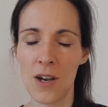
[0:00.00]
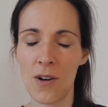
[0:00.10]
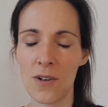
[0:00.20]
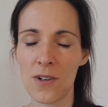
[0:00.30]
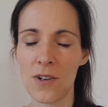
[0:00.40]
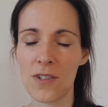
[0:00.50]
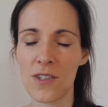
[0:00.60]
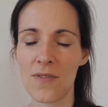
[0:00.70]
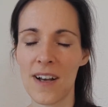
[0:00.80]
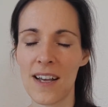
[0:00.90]
Und noch
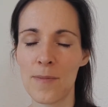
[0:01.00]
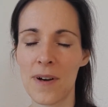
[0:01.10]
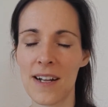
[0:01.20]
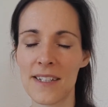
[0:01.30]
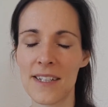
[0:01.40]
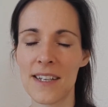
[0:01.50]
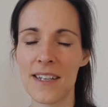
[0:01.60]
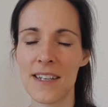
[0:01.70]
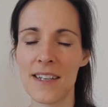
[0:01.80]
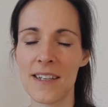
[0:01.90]
zweimal
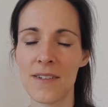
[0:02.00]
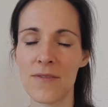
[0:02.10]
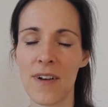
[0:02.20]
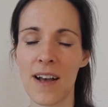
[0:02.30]
tief